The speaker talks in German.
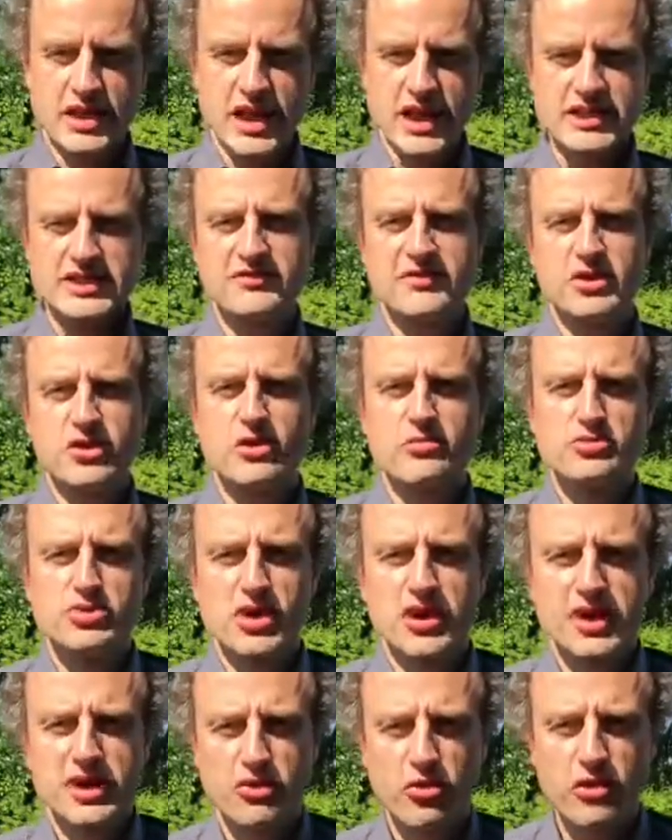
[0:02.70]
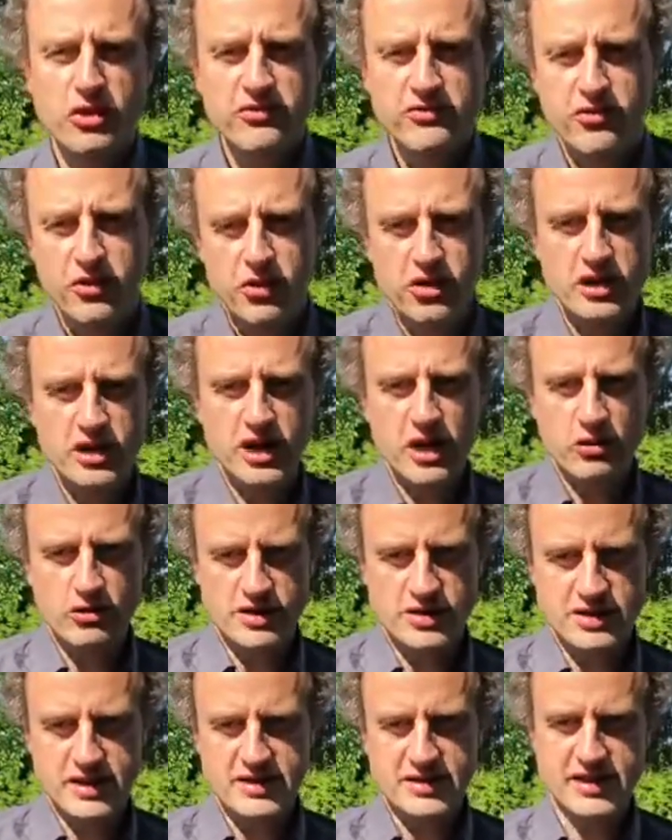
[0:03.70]
Herzlich willkommen zu einer neuen Folge
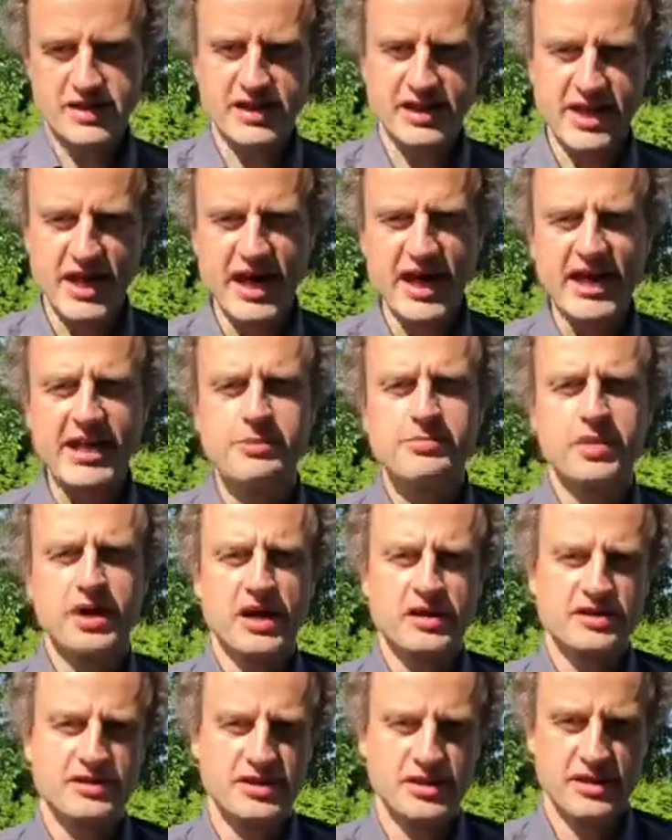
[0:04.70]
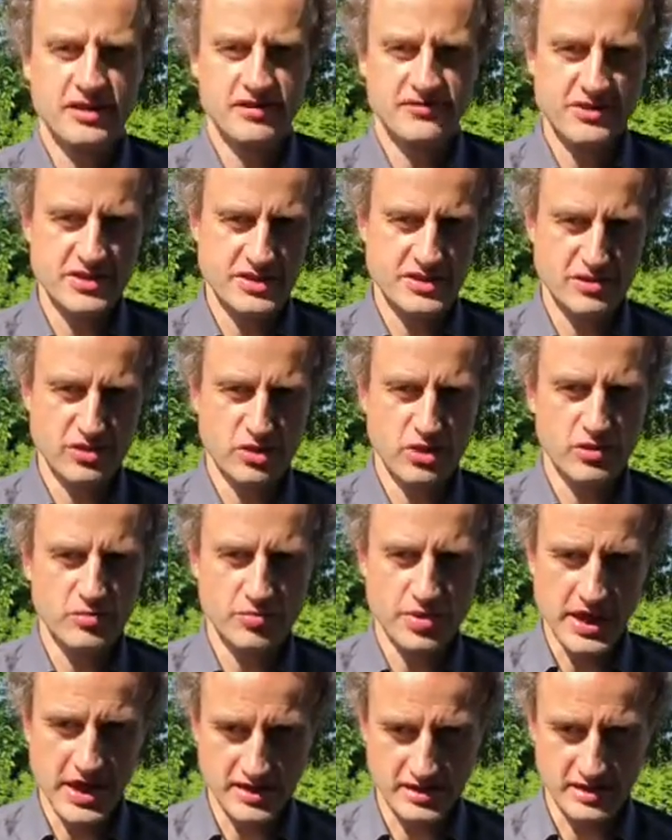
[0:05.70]
aus der Serie Heilpraktiker Wissen
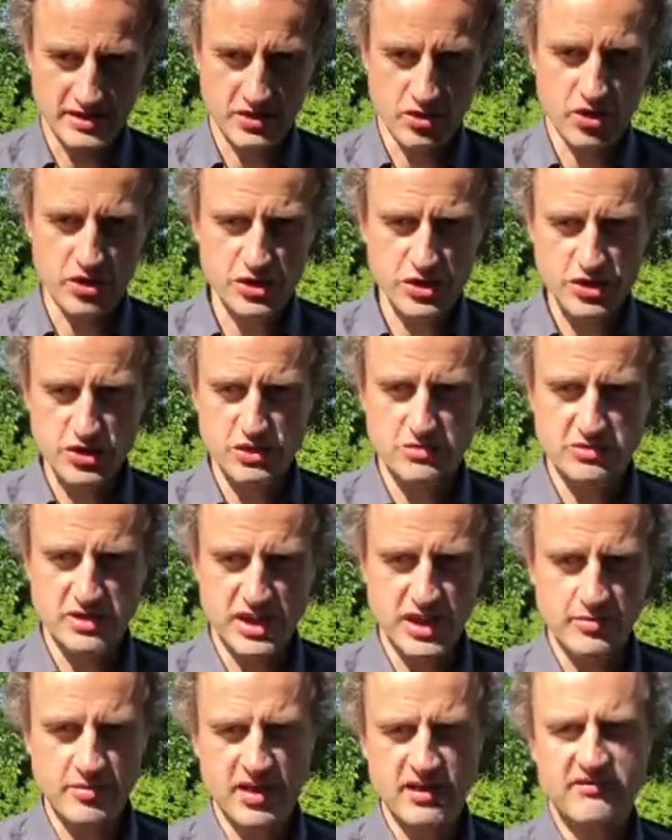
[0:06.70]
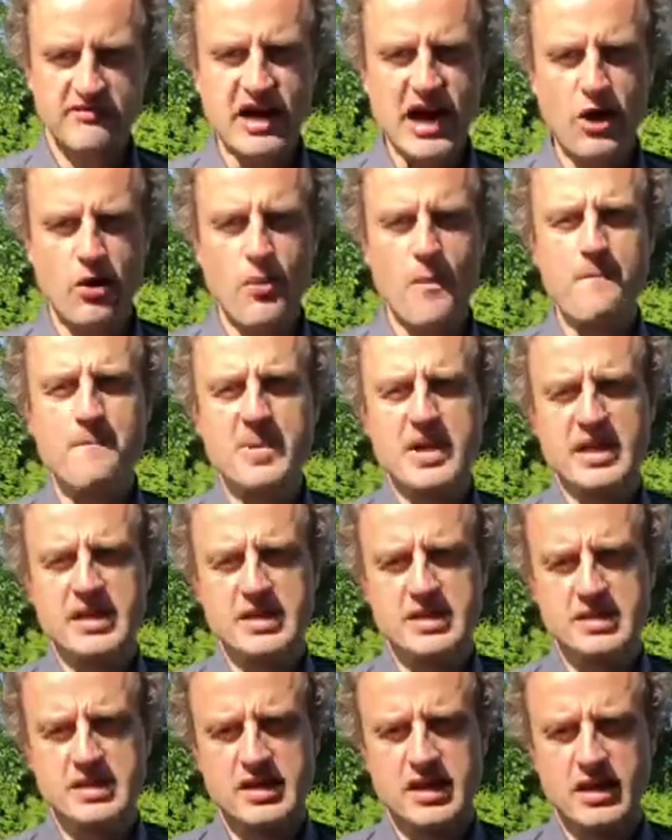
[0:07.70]
Kompakt. Heute zum Thema Warum bin
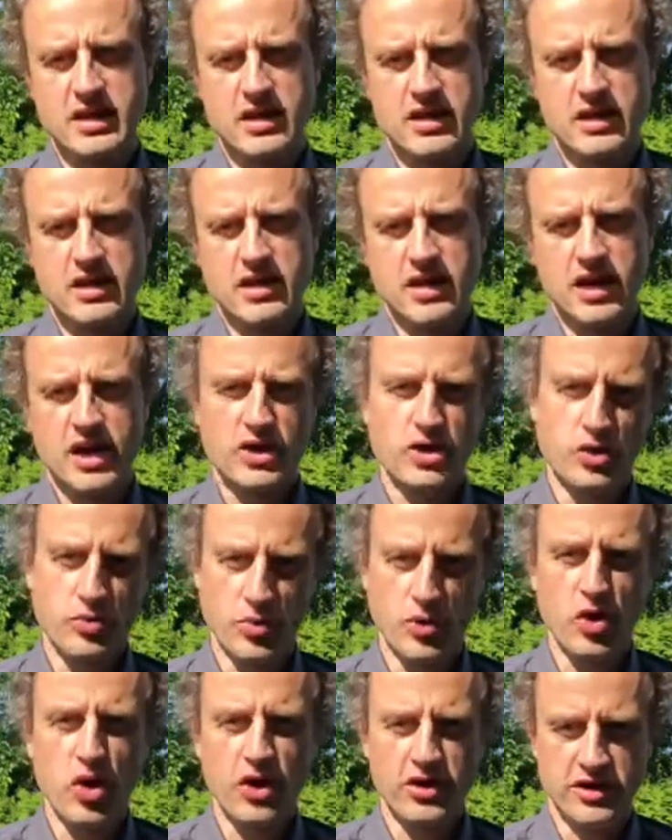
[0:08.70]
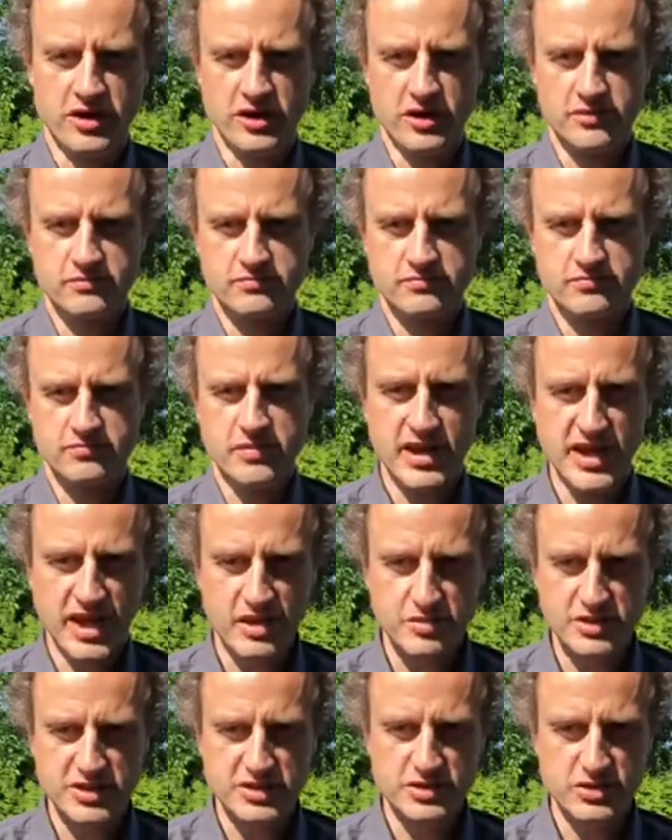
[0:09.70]
ich ein Hypochonder? Mein
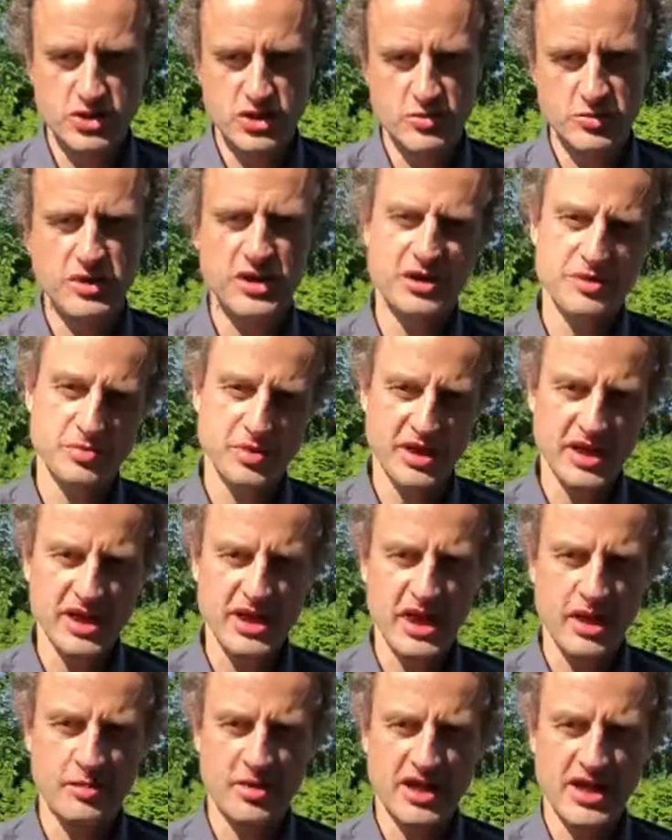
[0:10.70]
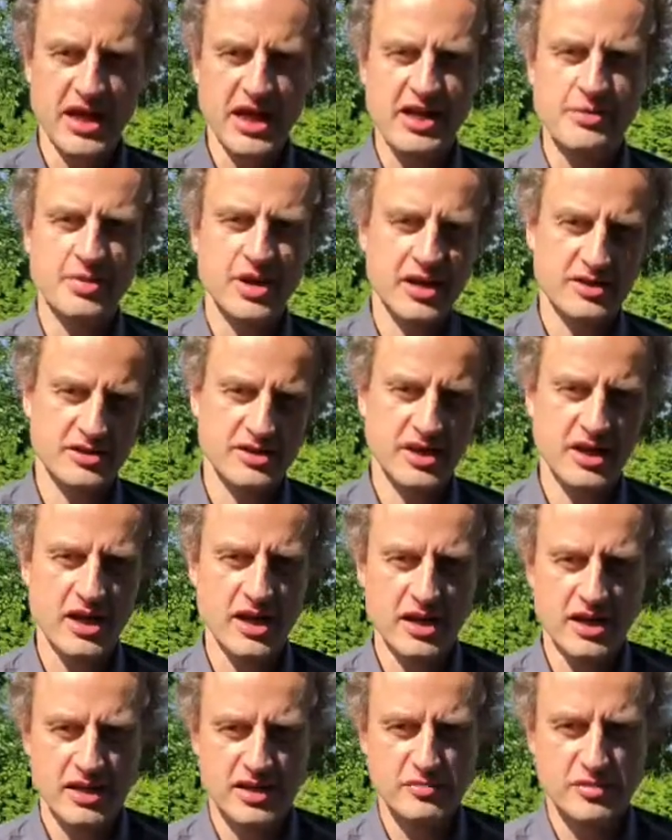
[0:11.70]
Name ist Dirk Schippel, ich bin Inhaber der Heilpraktiker
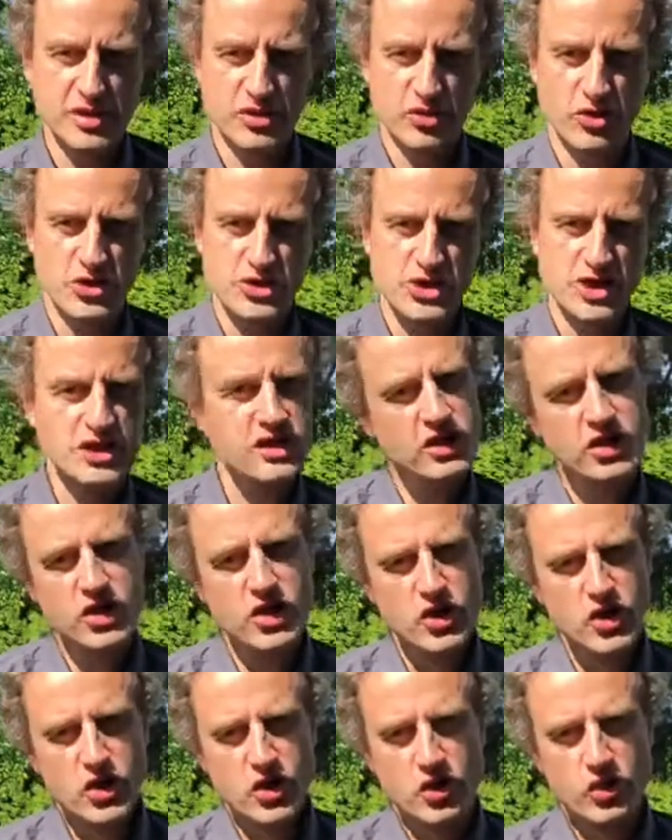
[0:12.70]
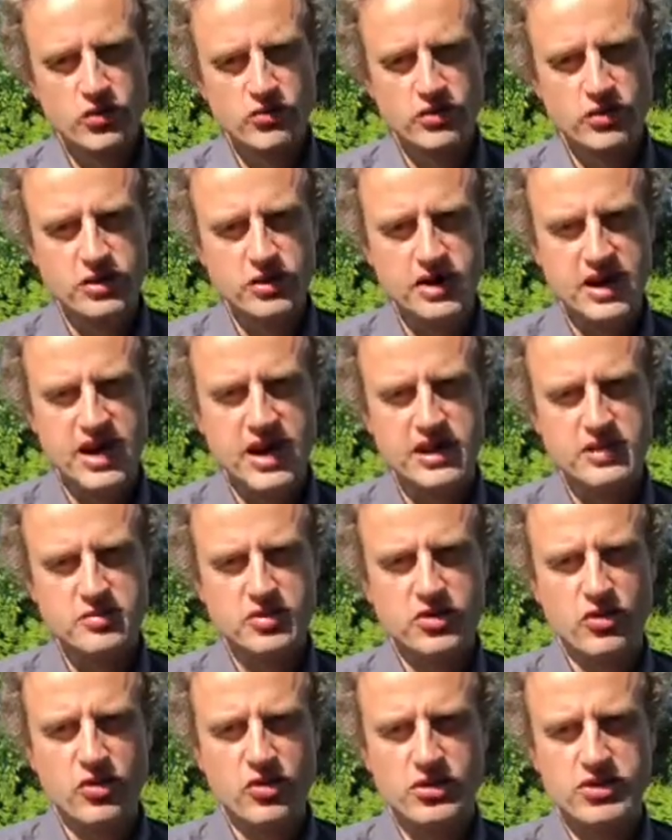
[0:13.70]
Akademie Deutschland und würde gerne
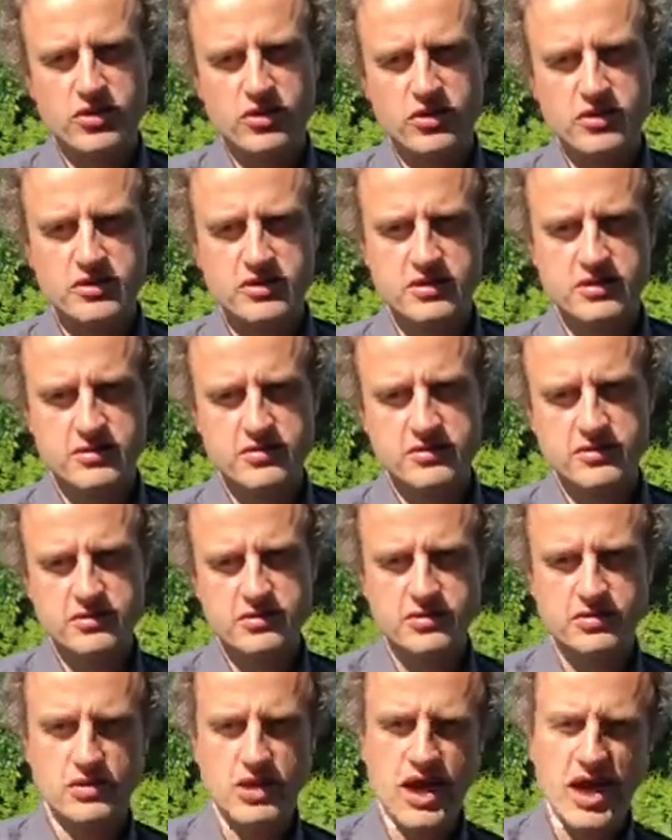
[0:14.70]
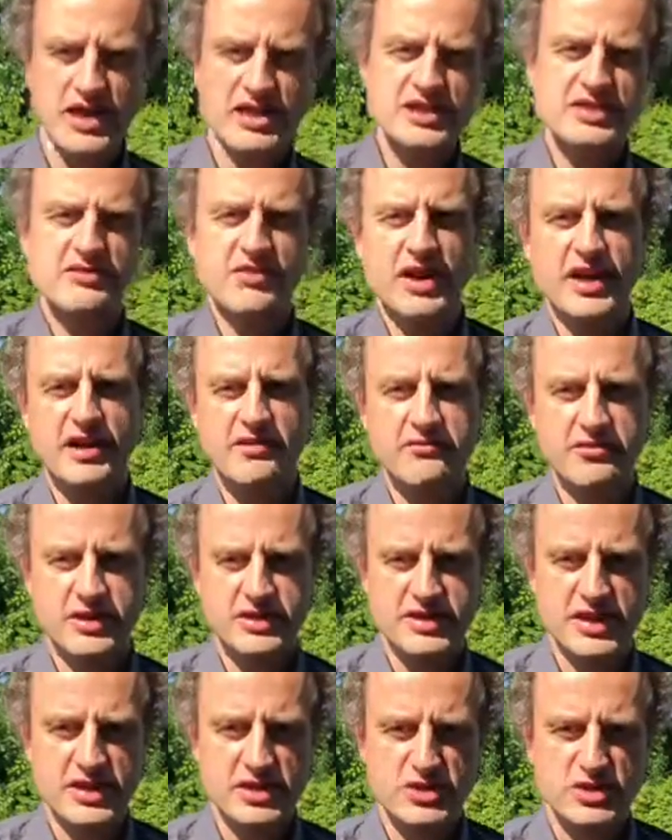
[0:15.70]
mit euch heute so ein, zwei
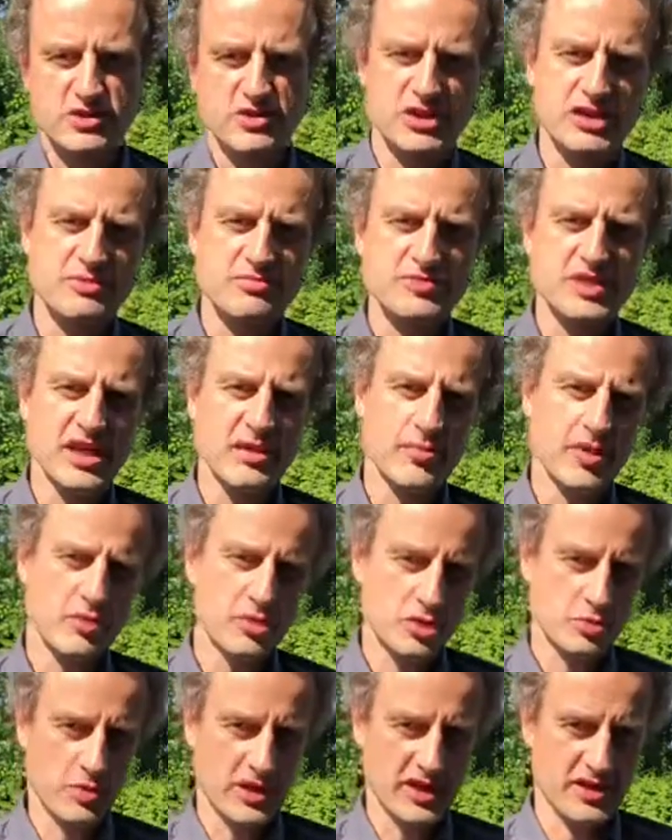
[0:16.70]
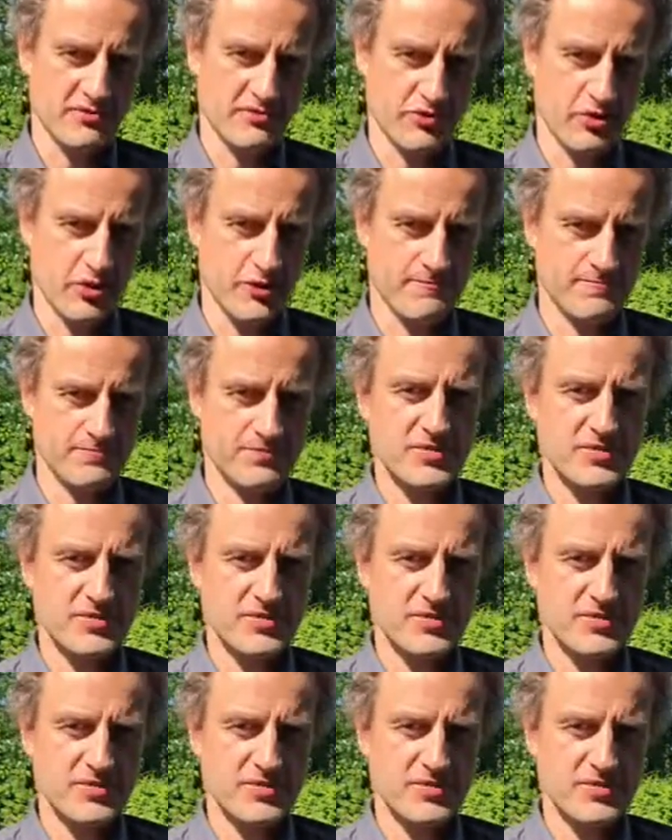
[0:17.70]
Facetten zu diesem Thema besprechen wollen.